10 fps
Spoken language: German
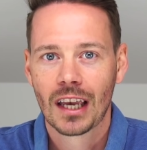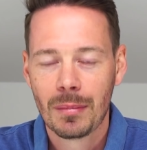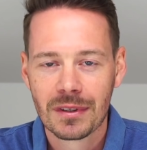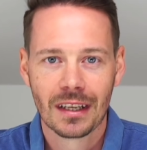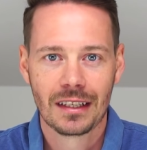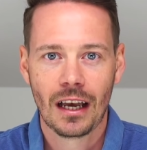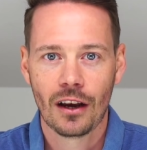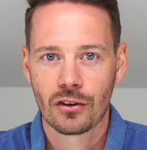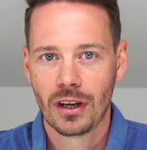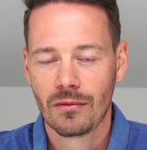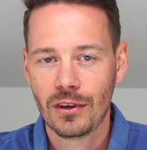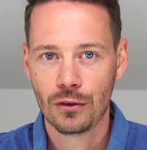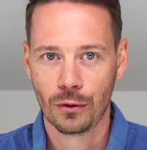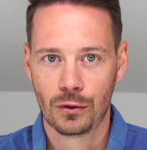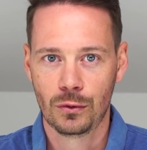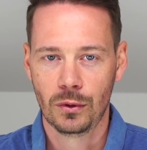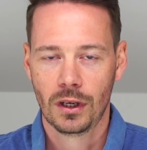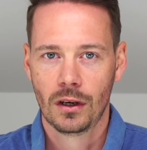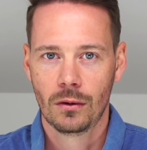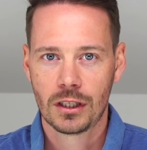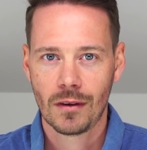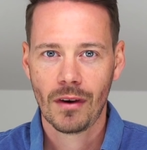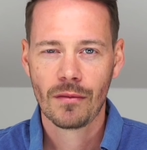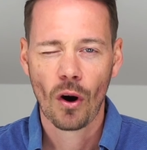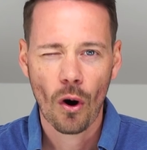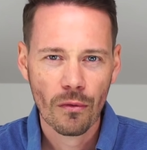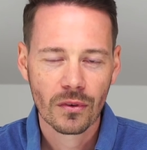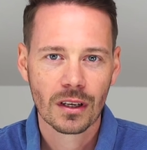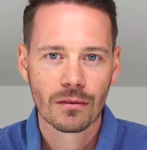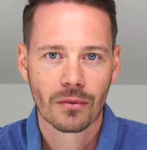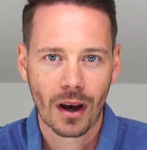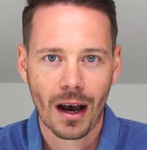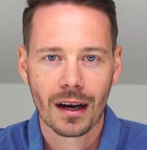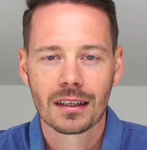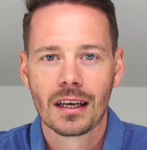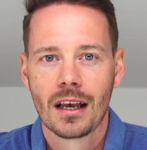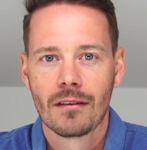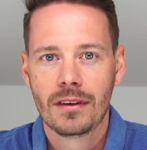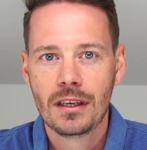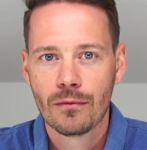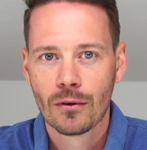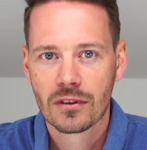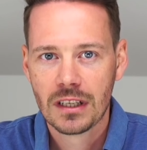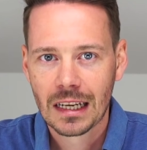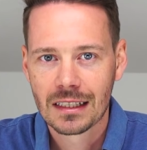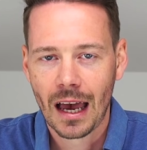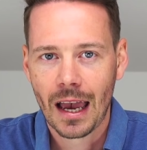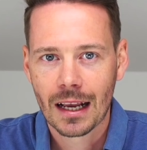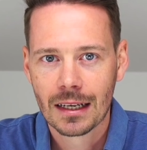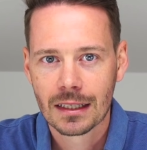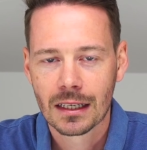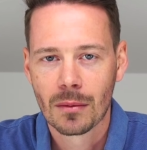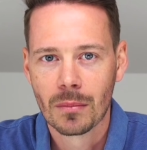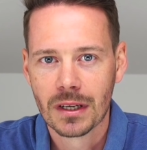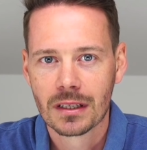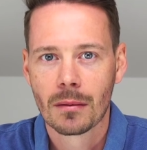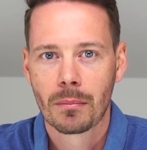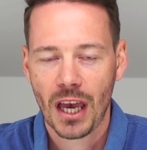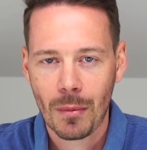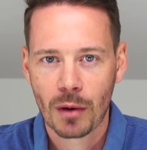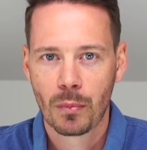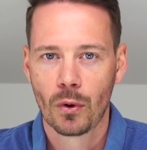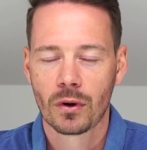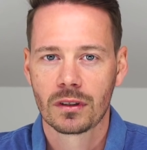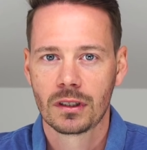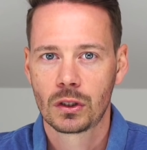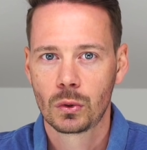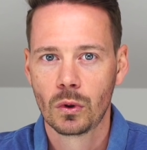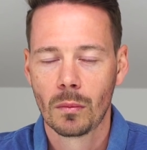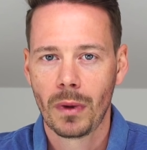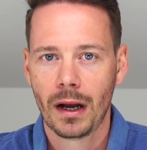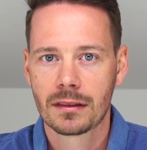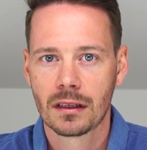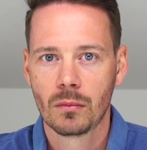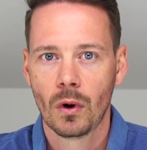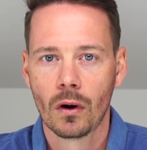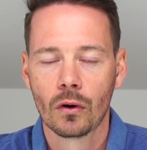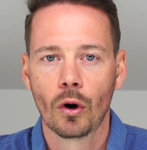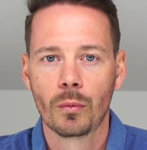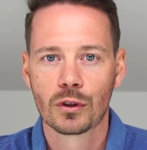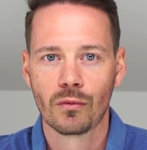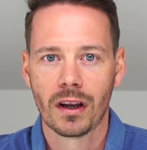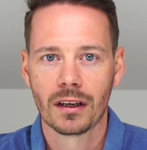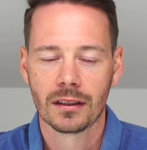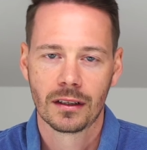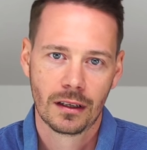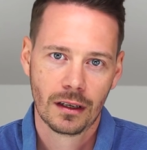gibt es denn da schon ein Video zu? Und zwar werden wir oft gefragt, wie funktioniert das eigentlich mit Payback-Punkten zu Miles More umzuwandeln?